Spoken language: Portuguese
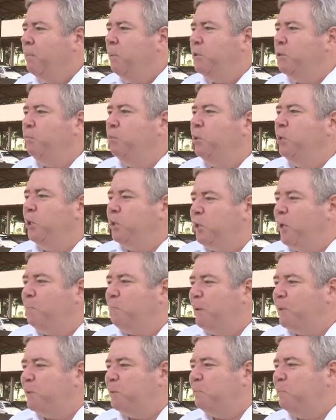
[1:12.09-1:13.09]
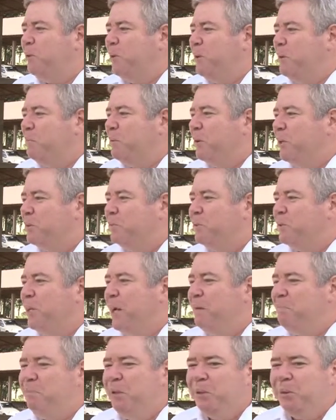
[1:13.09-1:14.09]
mas eu vou deixar para os próximos
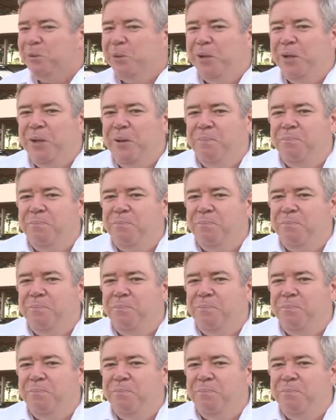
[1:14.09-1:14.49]
capítulos.